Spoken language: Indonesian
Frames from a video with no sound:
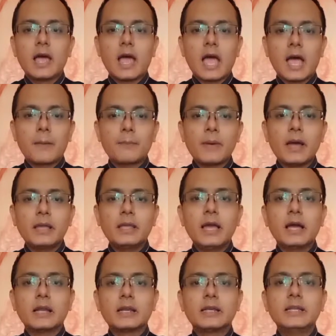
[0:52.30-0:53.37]
apa
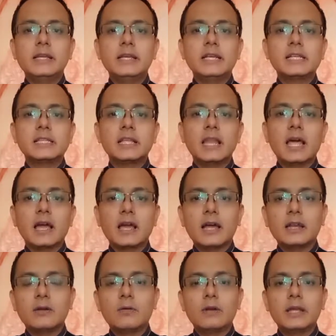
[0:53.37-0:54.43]
yang
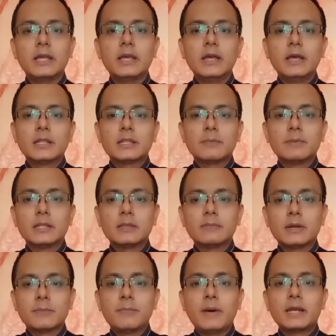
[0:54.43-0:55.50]
diistilahkan oleh
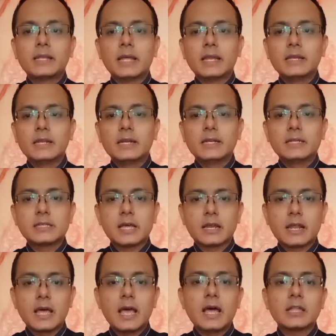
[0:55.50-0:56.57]
teman-teman bartender di
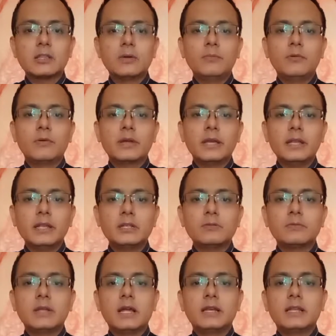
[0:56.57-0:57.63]
sana atau mungkin
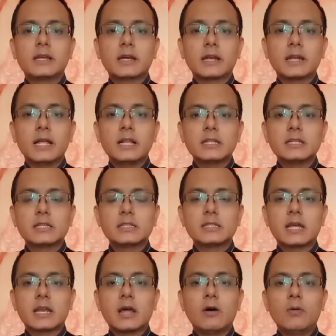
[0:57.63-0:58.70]
sudah dikenal
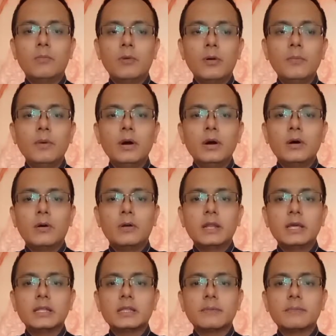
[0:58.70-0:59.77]
secara umum
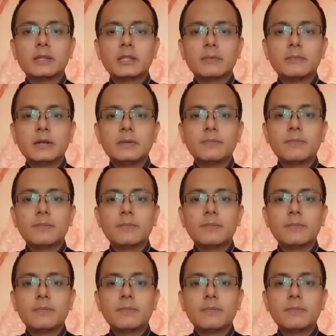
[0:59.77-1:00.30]
oleh teman-teman